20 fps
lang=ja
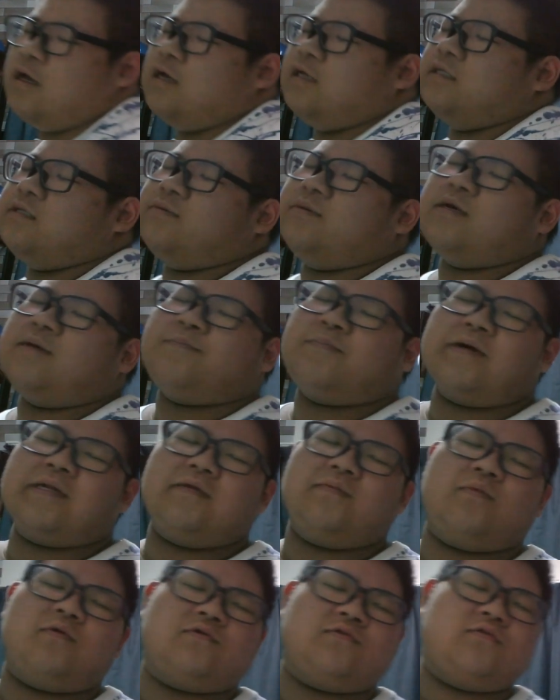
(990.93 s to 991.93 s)
でもやっぱ
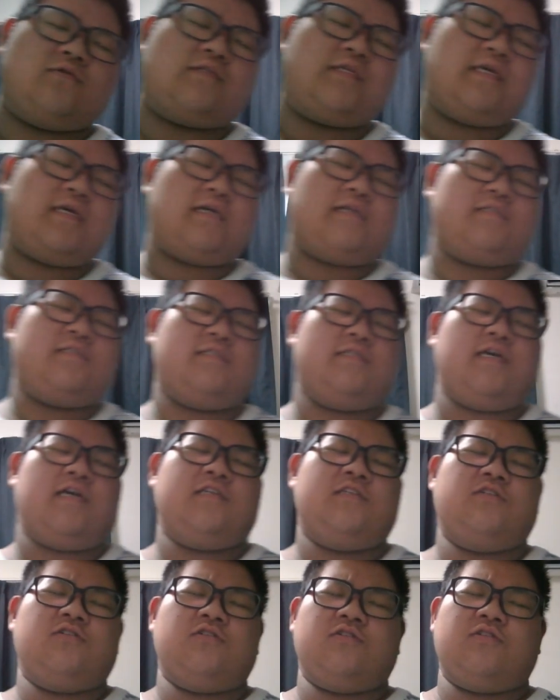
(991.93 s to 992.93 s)
り僕の生活に
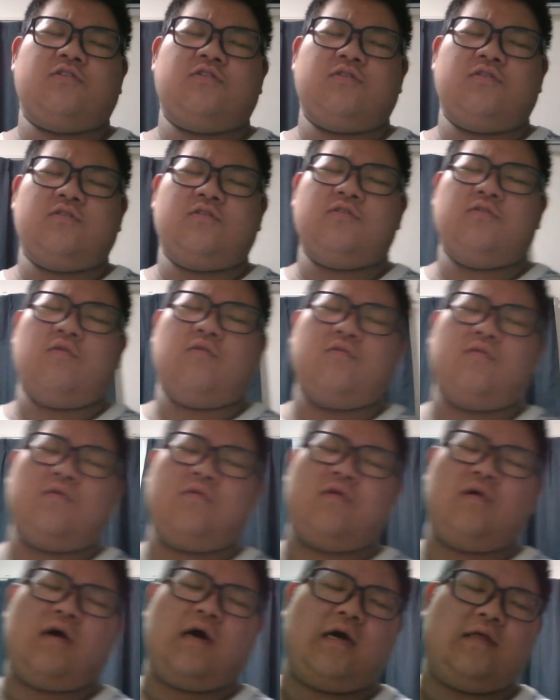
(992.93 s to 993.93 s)
はジュース
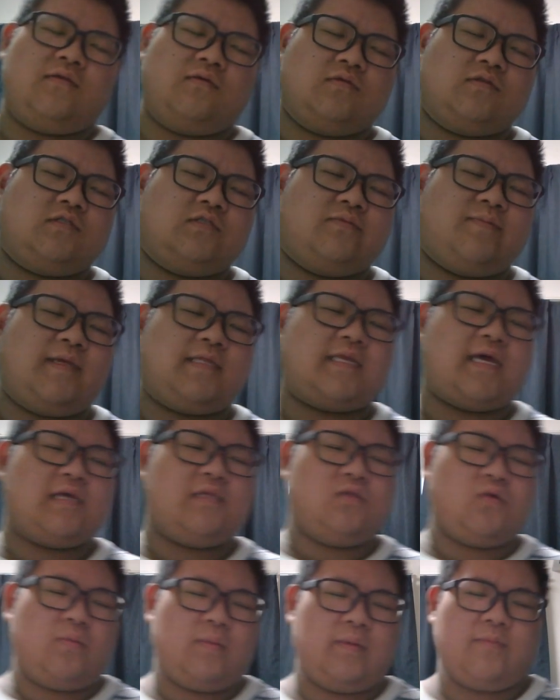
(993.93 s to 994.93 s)
とあの冷たい
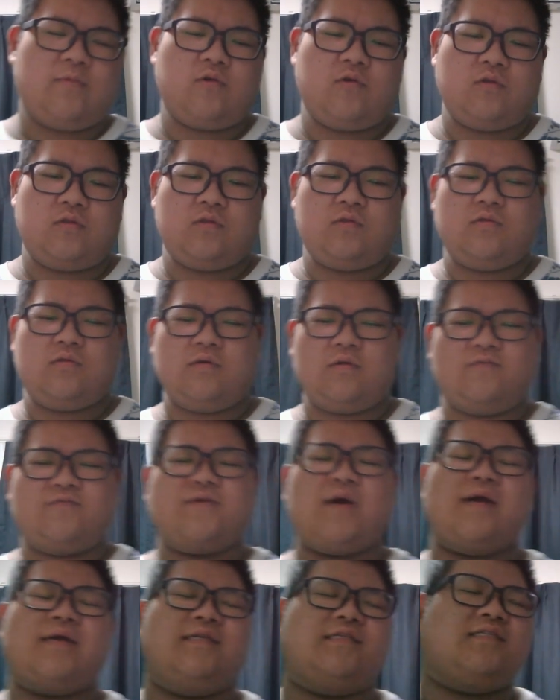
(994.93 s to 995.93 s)
飲み物っていうのが不
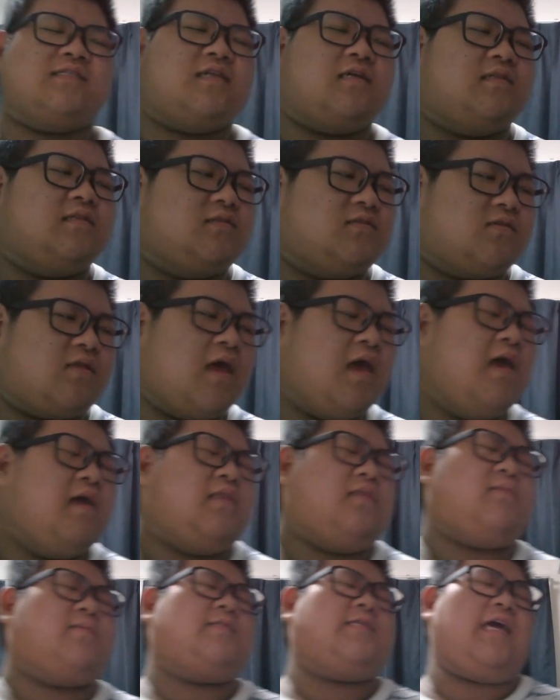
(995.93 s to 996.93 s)
可欠なんですよね。
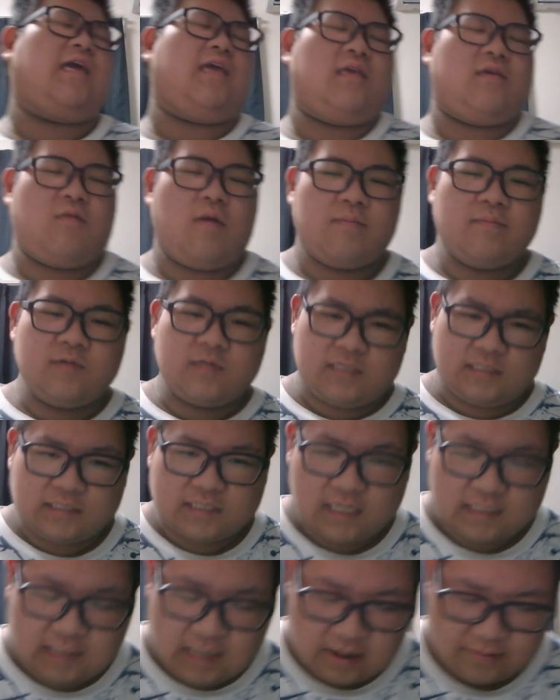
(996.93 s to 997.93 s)
でも最近は麦
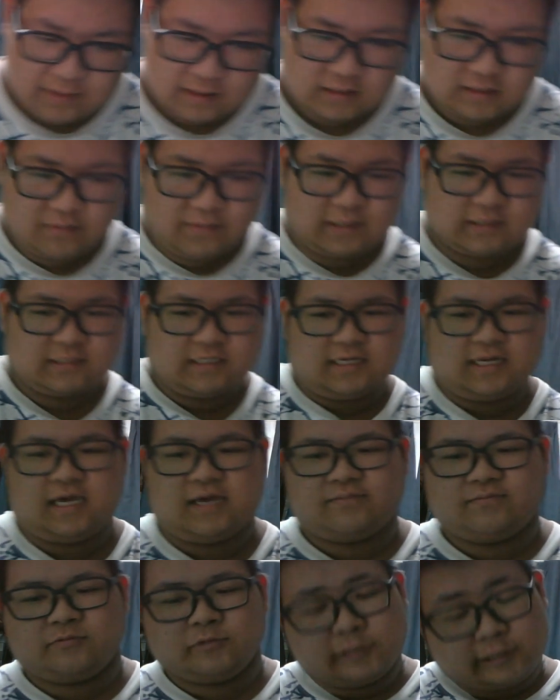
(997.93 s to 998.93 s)
茶にはまってました
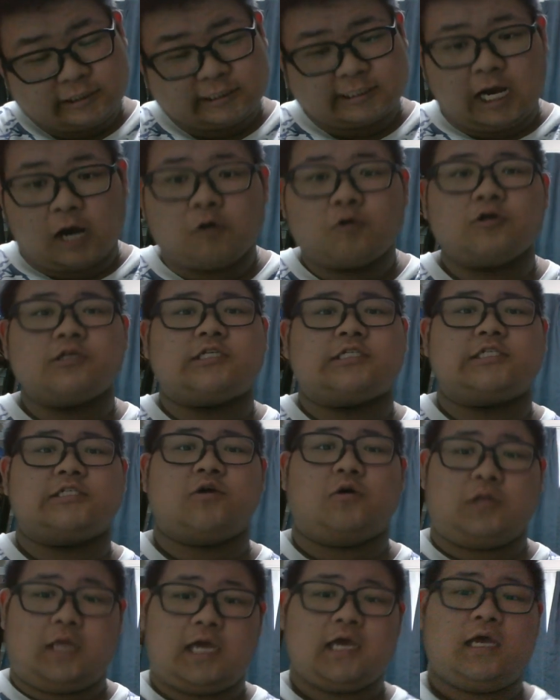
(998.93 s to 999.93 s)
ね。麦茶美味しい
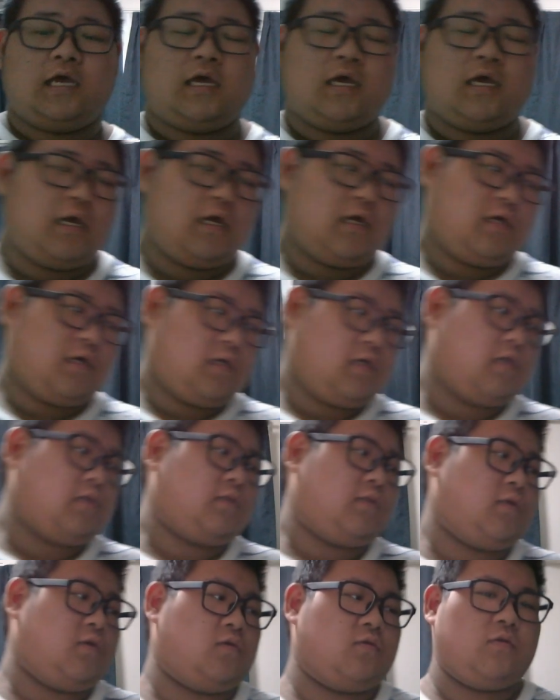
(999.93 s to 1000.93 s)
よね。う
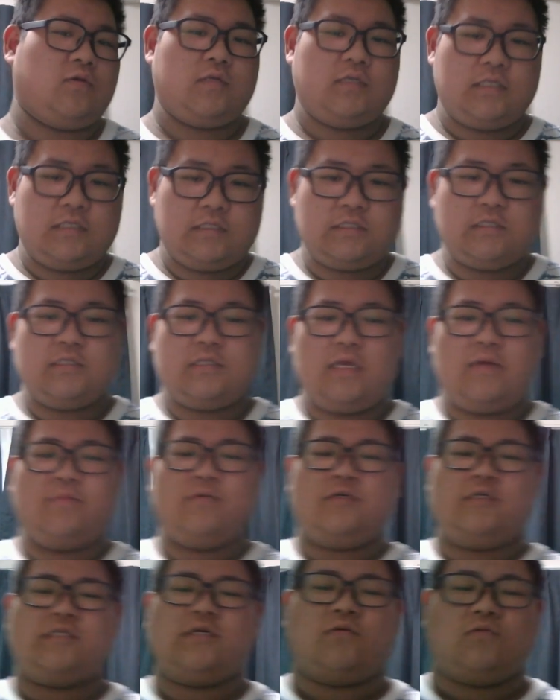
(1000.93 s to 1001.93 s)
ん、っていうことに気づいて
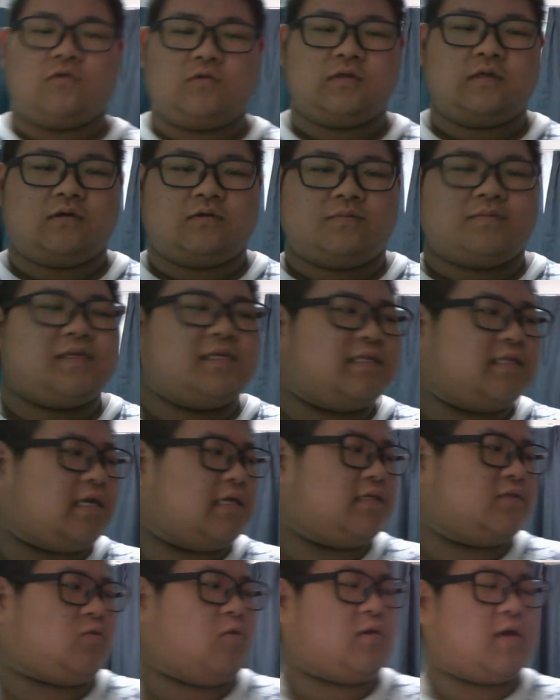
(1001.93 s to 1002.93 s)
麦茶を飲んでる。みんな
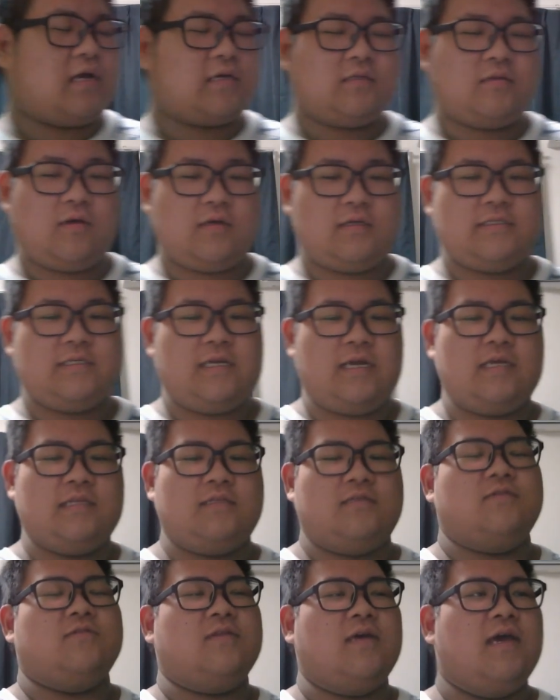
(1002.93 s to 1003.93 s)
に問いかけたわけじゃないっ
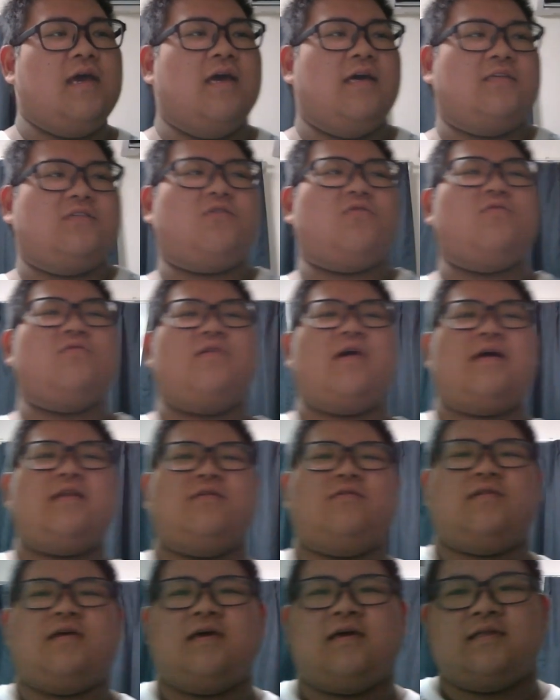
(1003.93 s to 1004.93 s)
ていうね。そういうのある
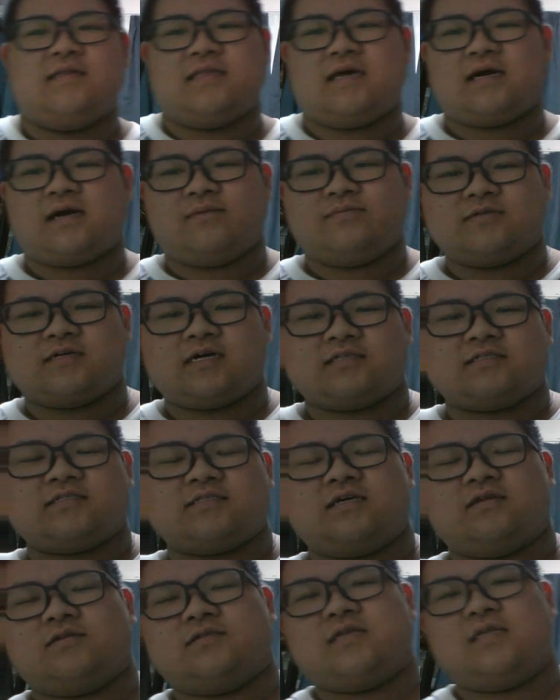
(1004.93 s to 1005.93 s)
よね。なんかムカつ
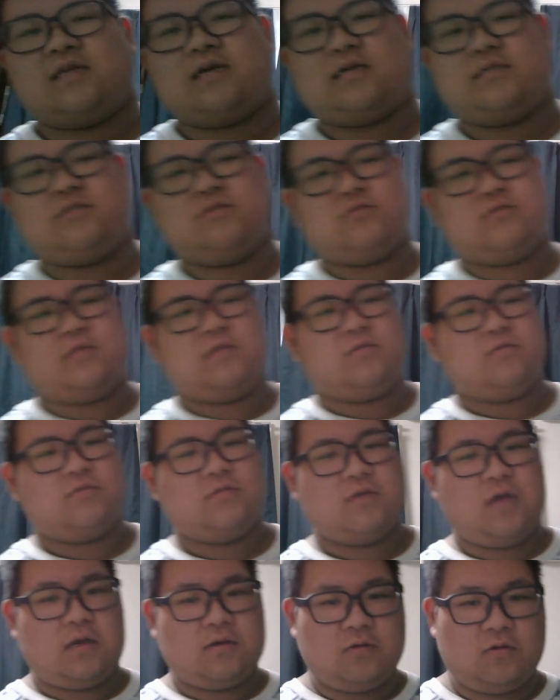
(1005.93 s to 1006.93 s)
くけどさ、なんか千代ちゃんの
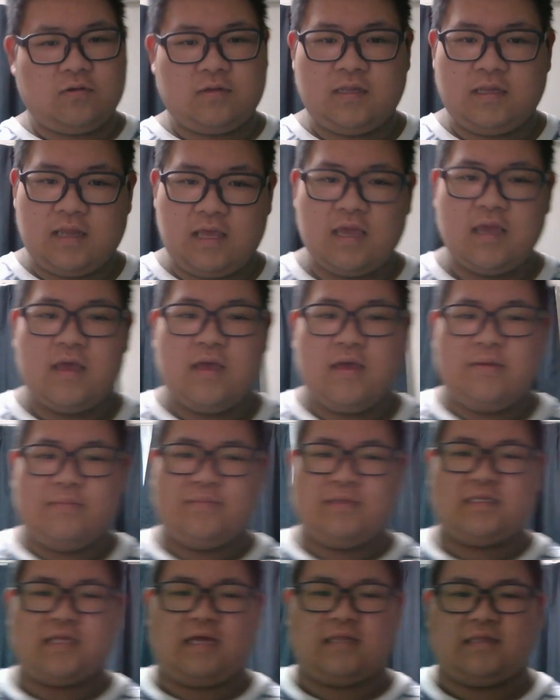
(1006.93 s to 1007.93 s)
通学路でね、
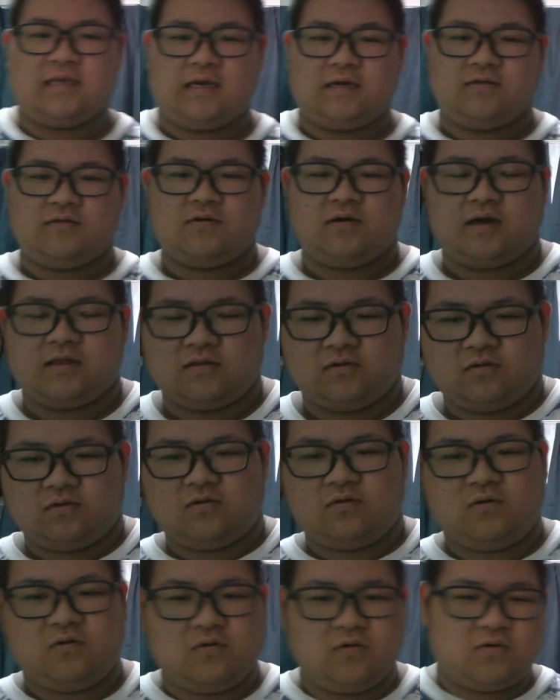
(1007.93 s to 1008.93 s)
見たんだけど、あ
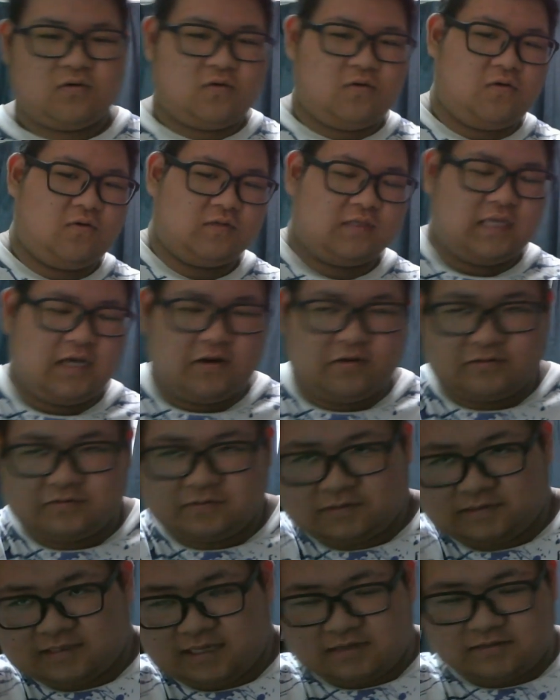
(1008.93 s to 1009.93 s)
のー、こう手を
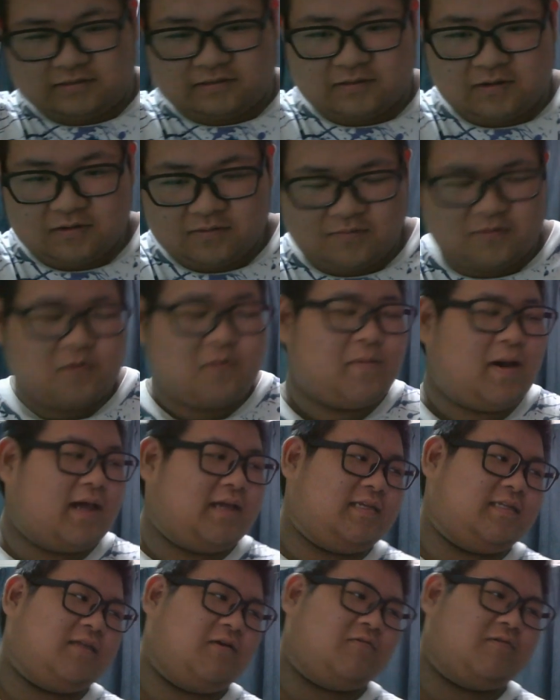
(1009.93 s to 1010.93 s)
振ってると。お
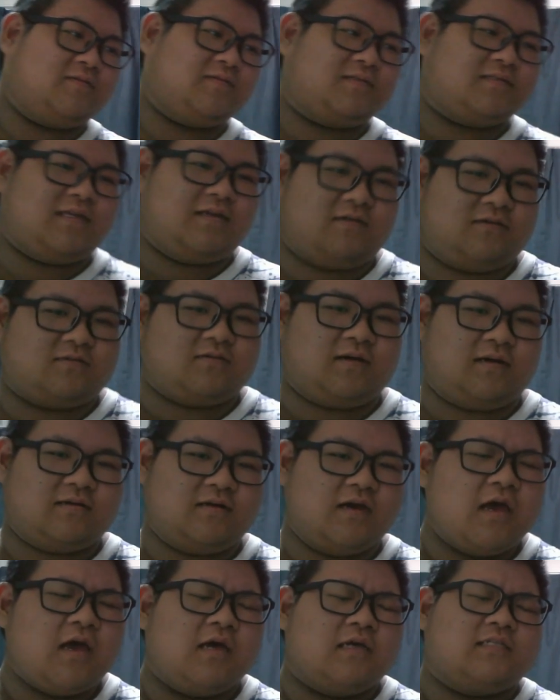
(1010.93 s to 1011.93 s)
前に手を振ってる人がい
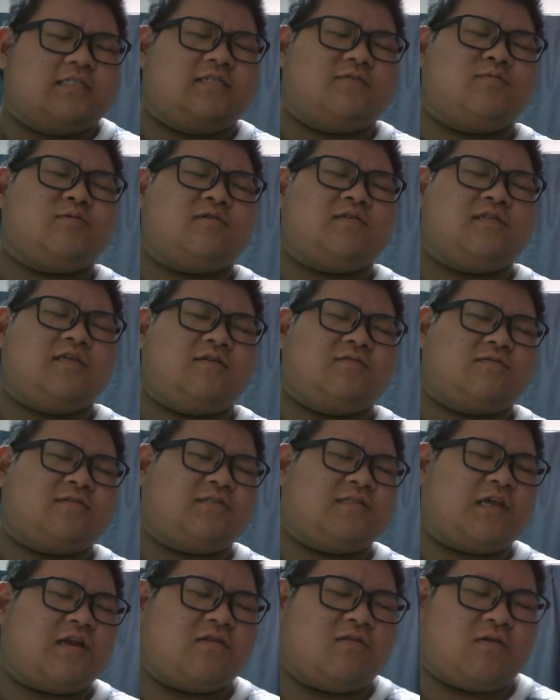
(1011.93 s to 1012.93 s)
る。自分に振っ
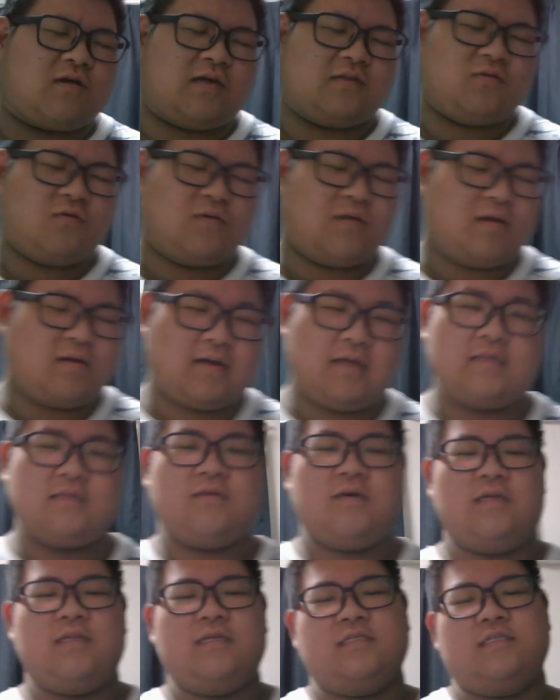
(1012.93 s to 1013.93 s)
てるのかどうなのかっ
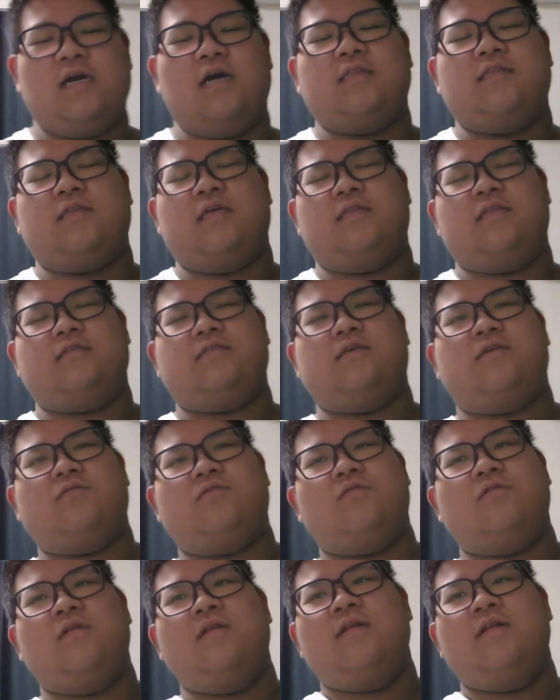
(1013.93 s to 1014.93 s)
て話があったんですけど、